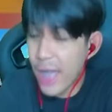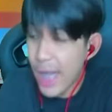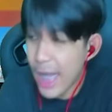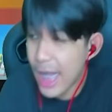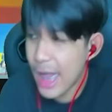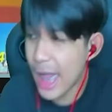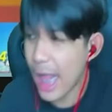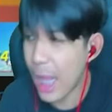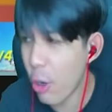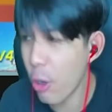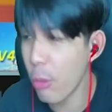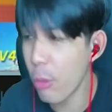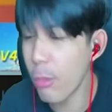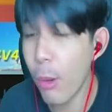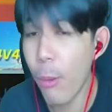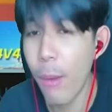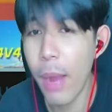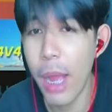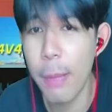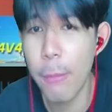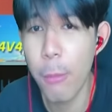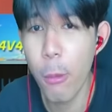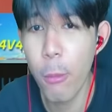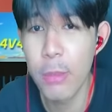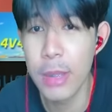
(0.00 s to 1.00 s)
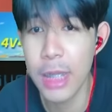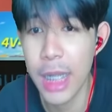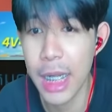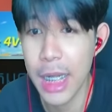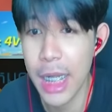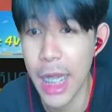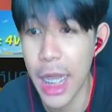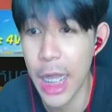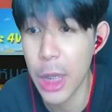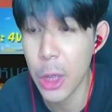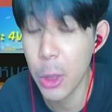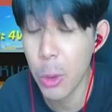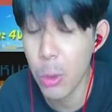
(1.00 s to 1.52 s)
เห็นหลายคนบอกว่าให้ผมสังเก
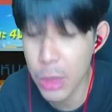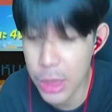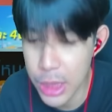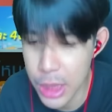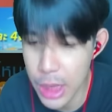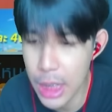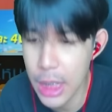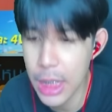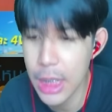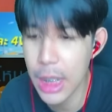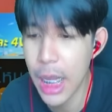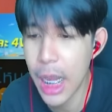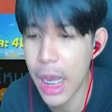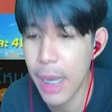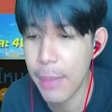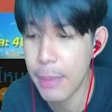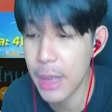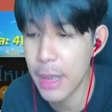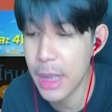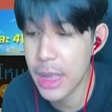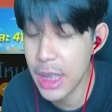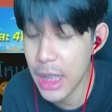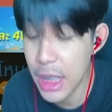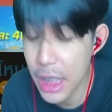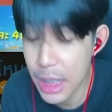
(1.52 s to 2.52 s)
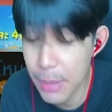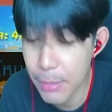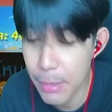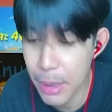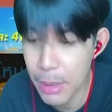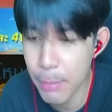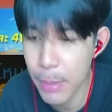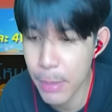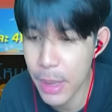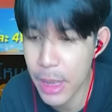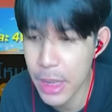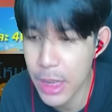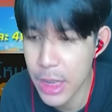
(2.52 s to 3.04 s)
ตตรงชื่อนะครับถ้าชื่อมัน
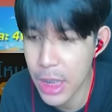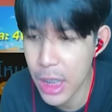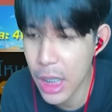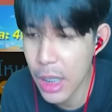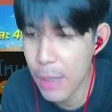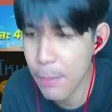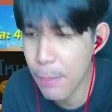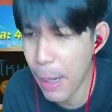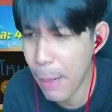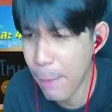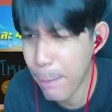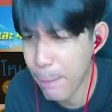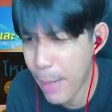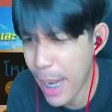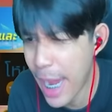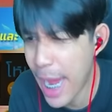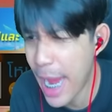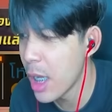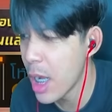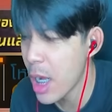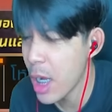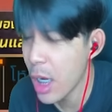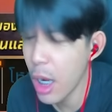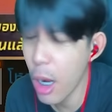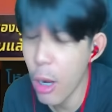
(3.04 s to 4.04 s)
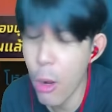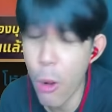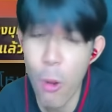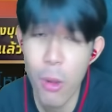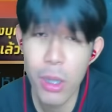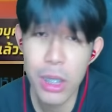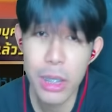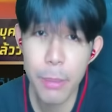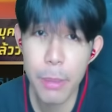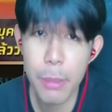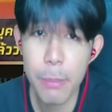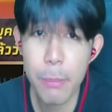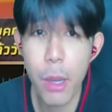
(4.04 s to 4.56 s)
เป็นชื่อแปลกๆก็คง
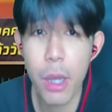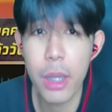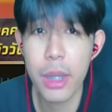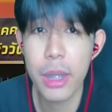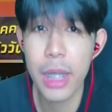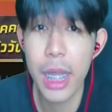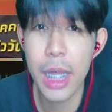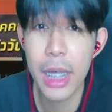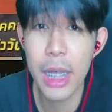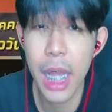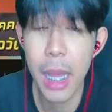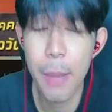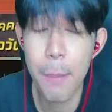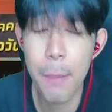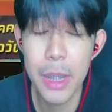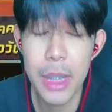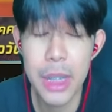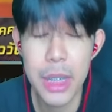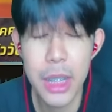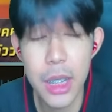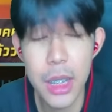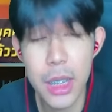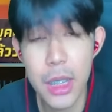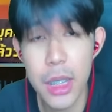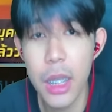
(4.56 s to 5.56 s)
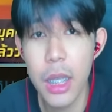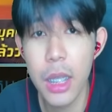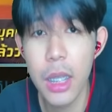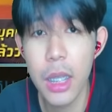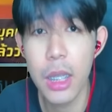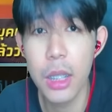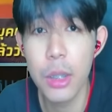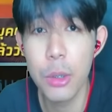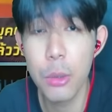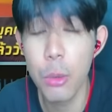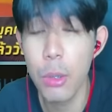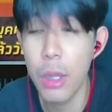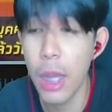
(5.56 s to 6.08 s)
จะเป็นบอทแต่ถ้าเป็นชื่อที่
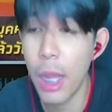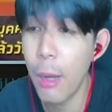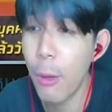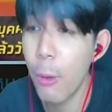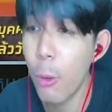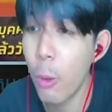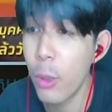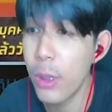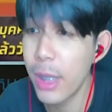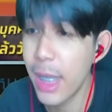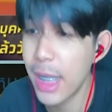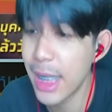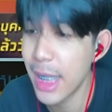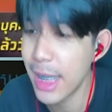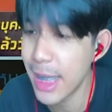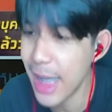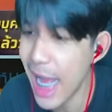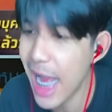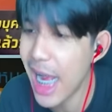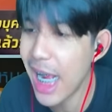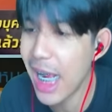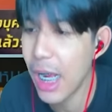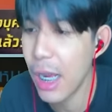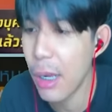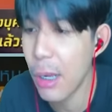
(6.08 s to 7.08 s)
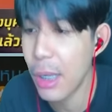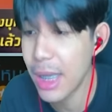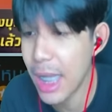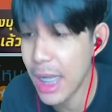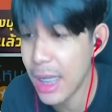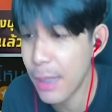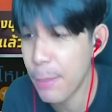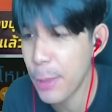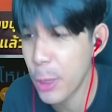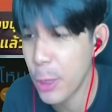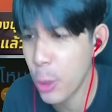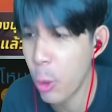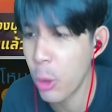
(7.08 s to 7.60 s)
ดูแล้วคนน่าจะตั้งก็น่า
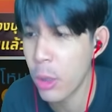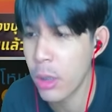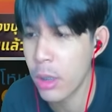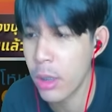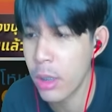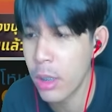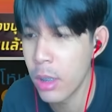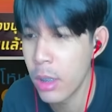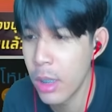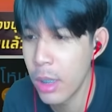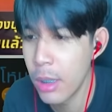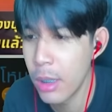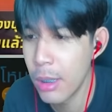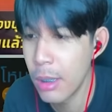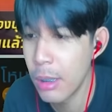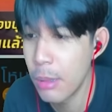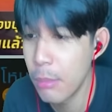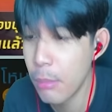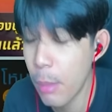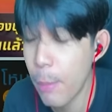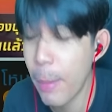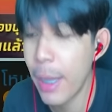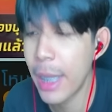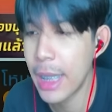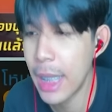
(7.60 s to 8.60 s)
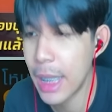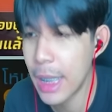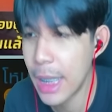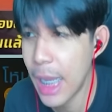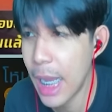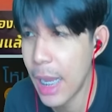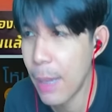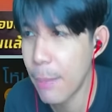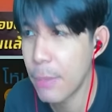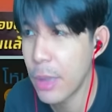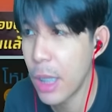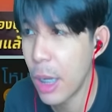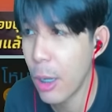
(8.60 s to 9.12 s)
จะเป็นคนประมาณนั้นนะค
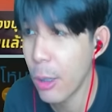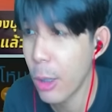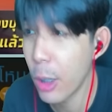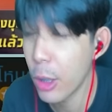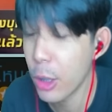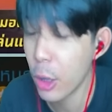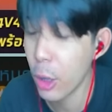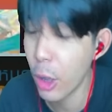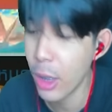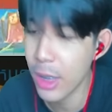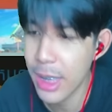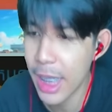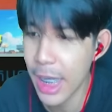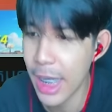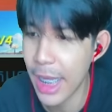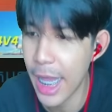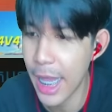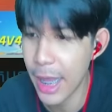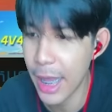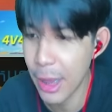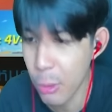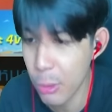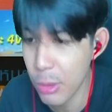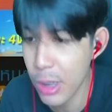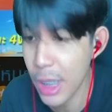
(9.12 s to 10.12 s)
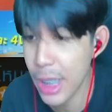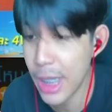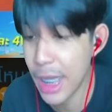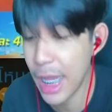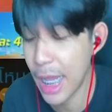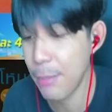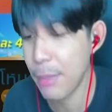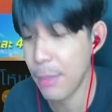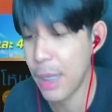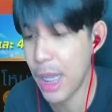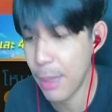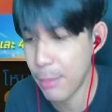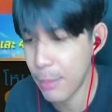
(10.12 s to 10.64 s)
รับเดี๋ยวเราจะลองสังเกตดูในเก
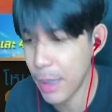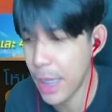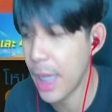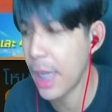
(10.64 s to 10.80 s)
มเกมนี้